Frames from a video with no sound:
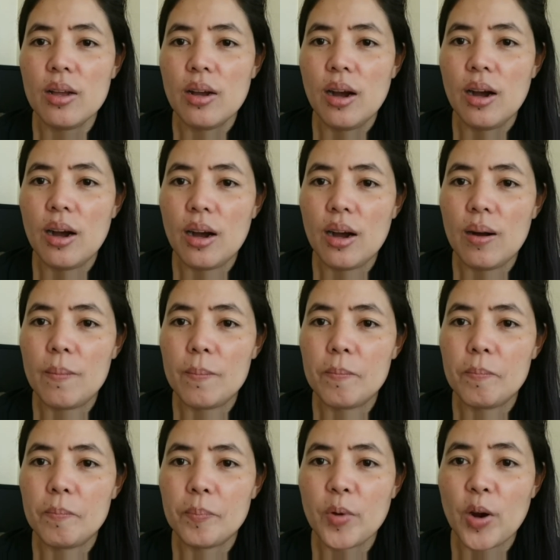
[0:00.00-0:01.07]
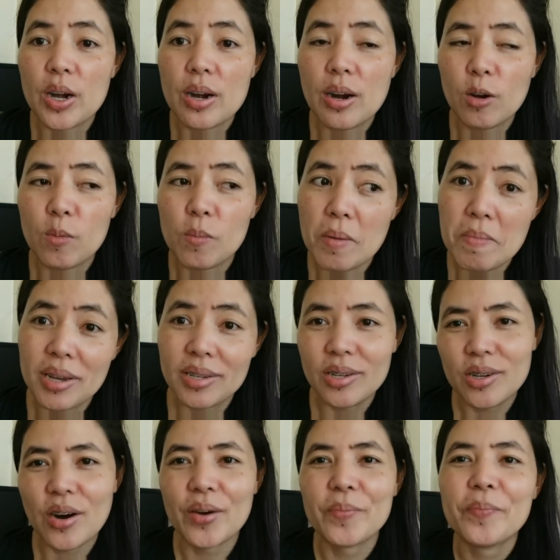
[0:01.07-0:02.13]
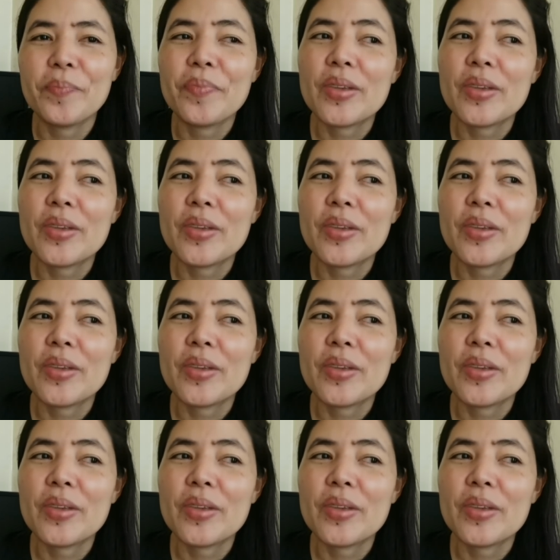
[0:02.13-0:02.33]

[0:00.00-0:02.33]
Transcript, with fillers: Um, pwede nang lumabas, char.